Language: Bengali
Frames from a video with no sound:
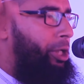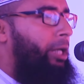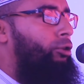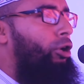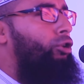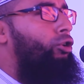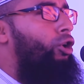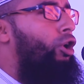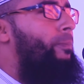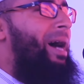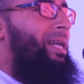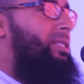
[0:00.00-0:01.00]
ঠিক
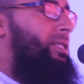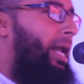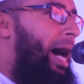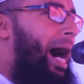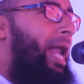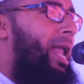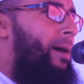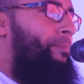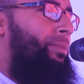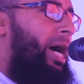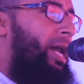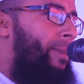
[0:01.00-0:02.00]
তদ্রুপ আজকের
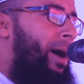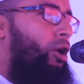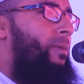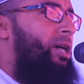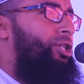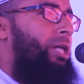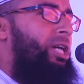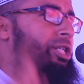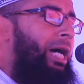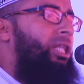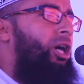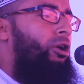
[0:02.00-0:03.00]
আলেমদের ভালোবাসা
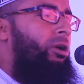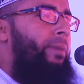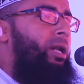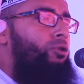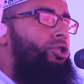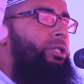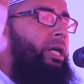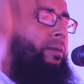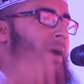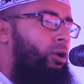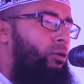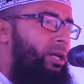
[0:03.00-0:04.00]
সাধারণ মানুষদের
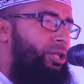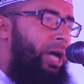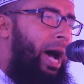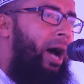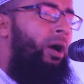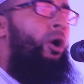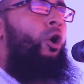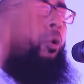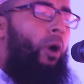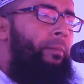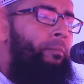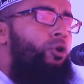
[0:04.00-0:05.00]
ভালোবাসা
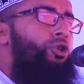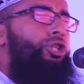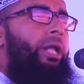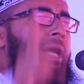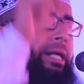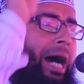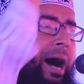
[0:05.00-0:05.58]
ওই মুশরেক